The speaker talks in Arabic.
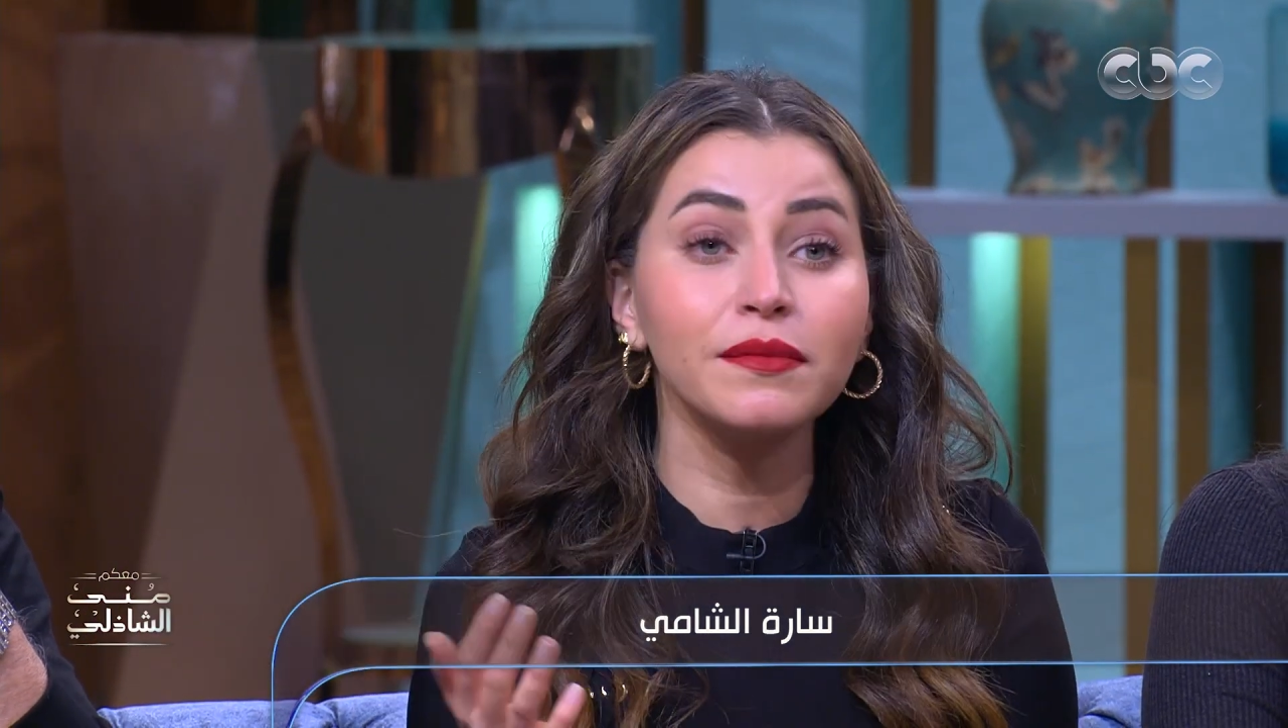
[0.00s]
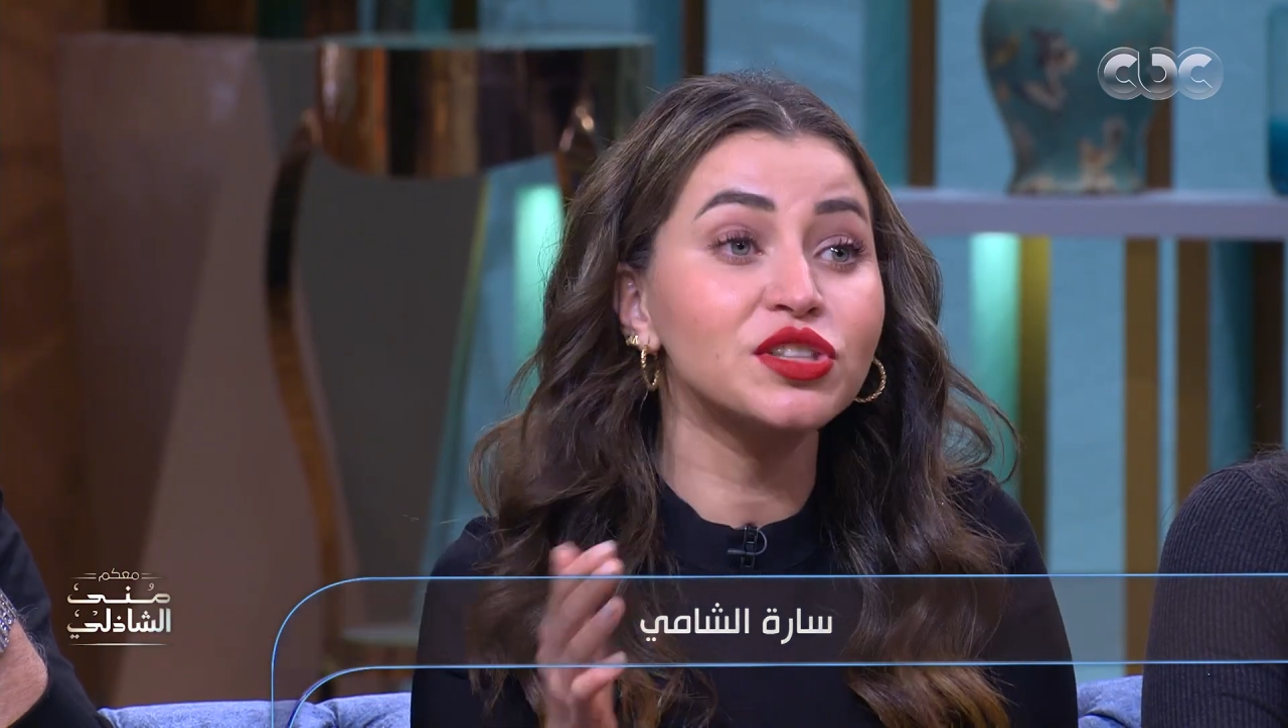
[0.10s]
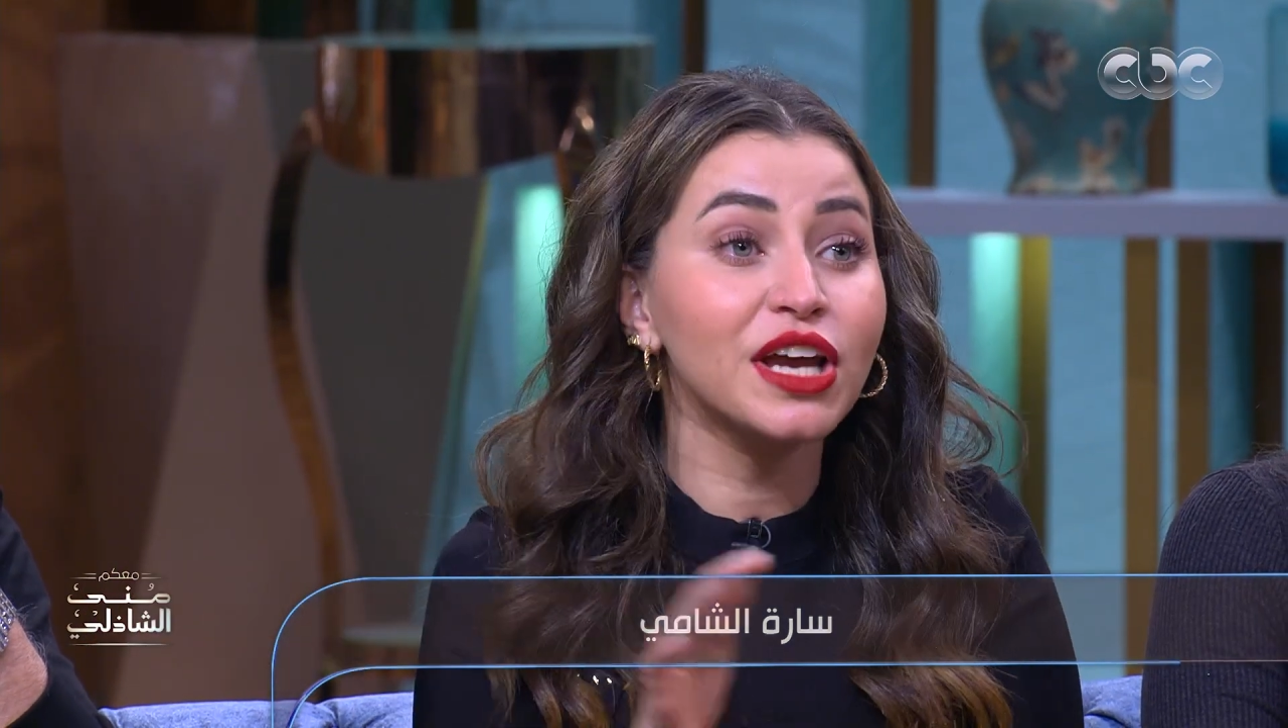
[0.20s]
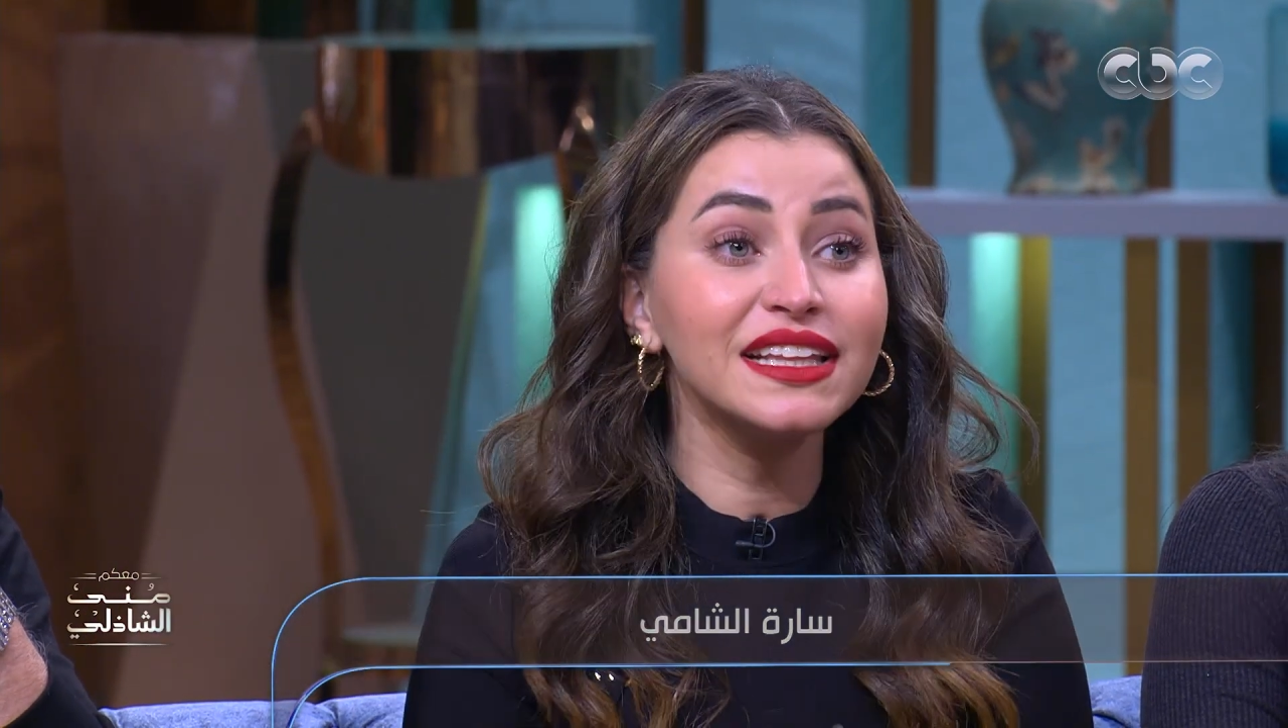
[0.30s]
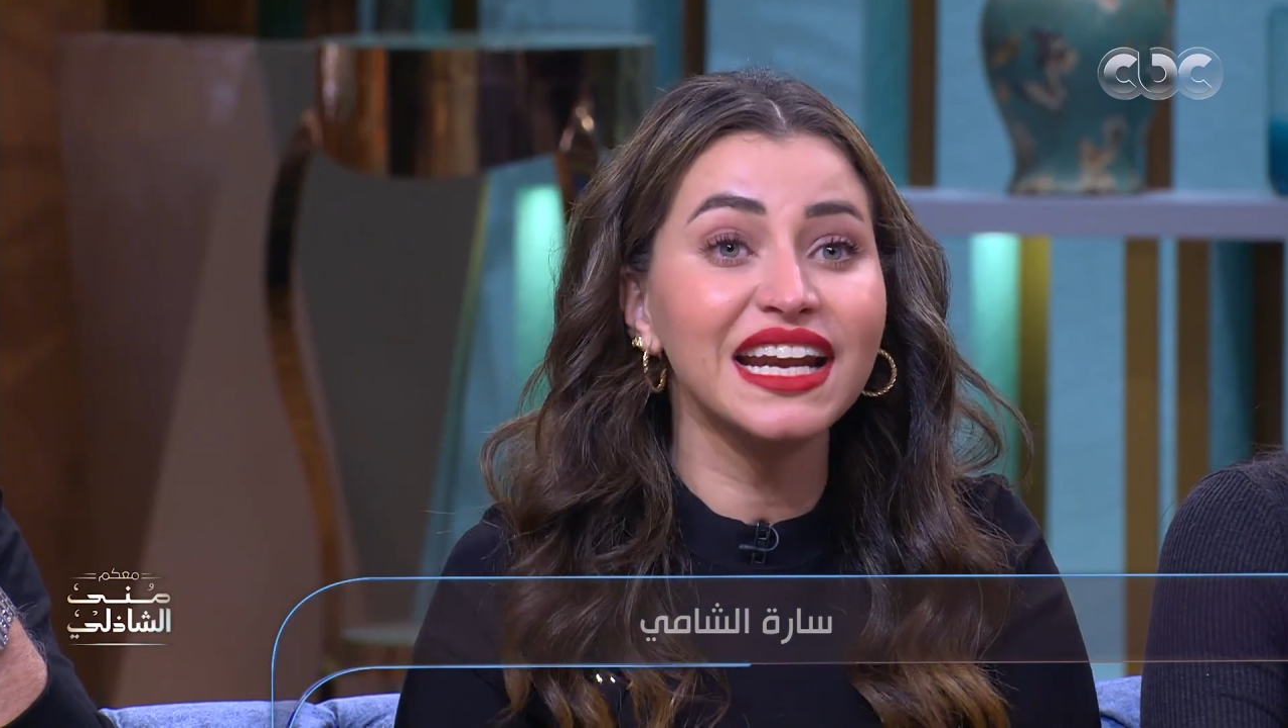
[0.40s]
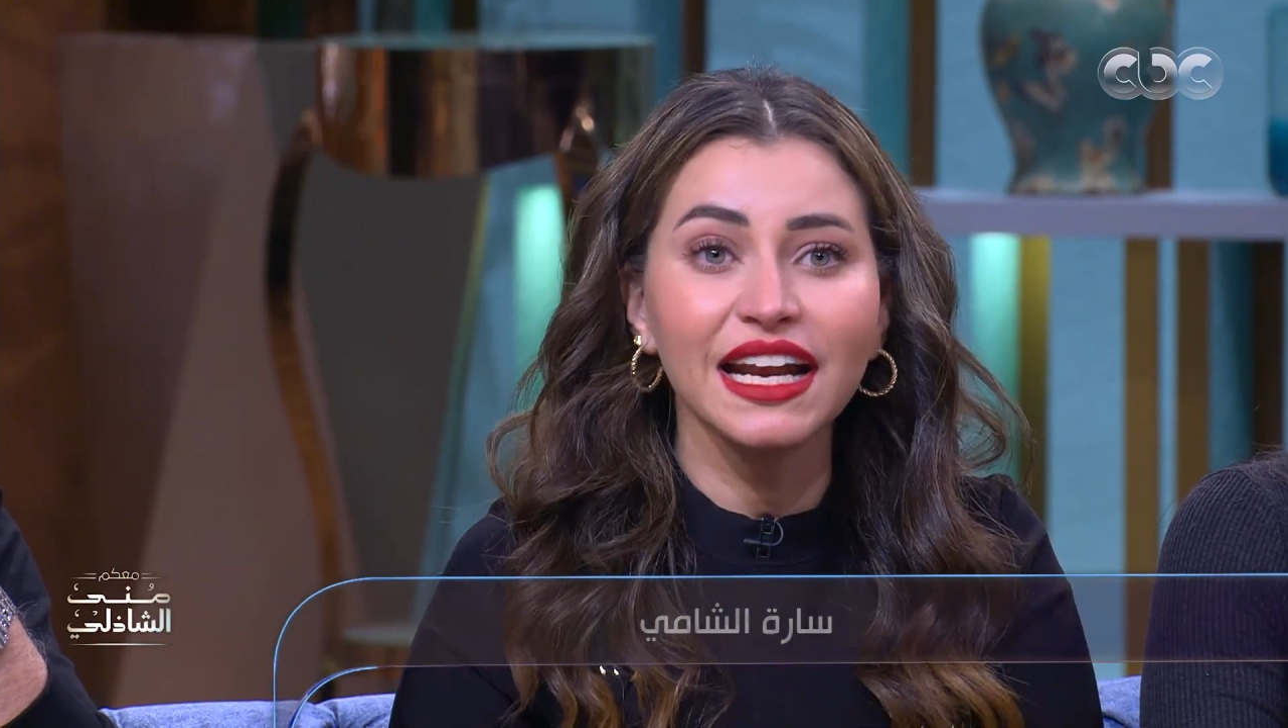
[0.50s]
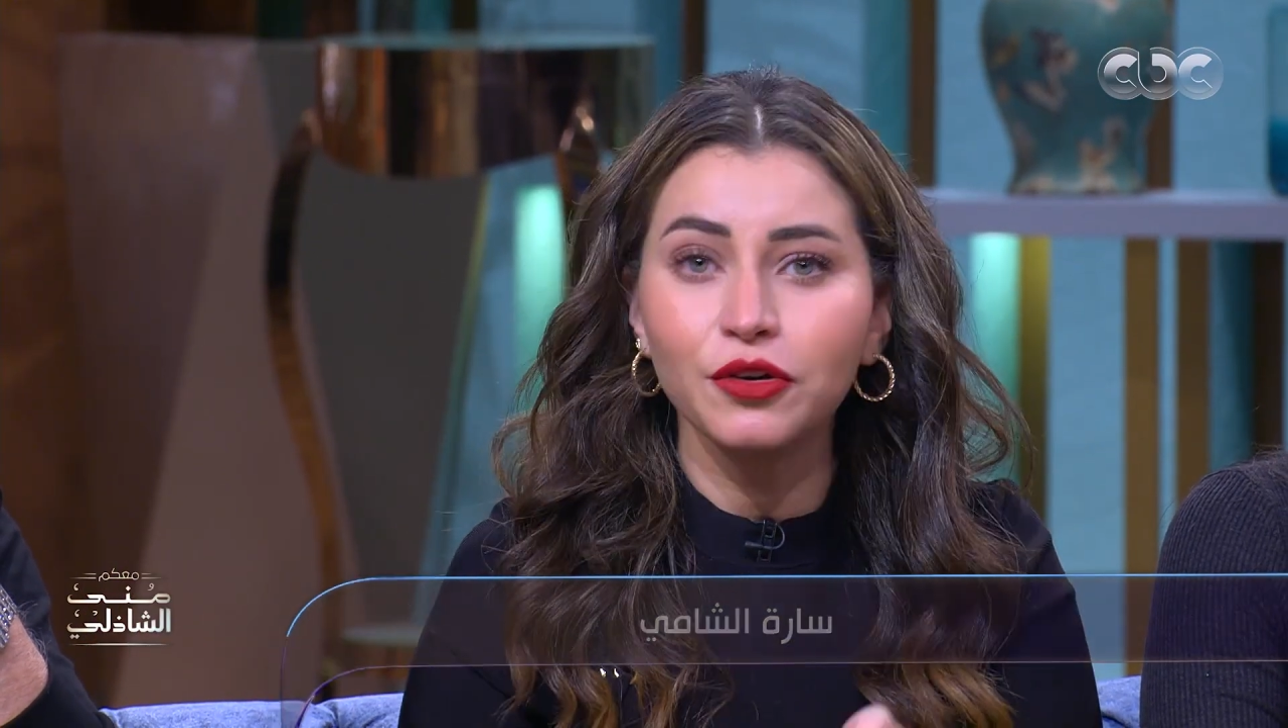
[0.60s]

مش قادره انا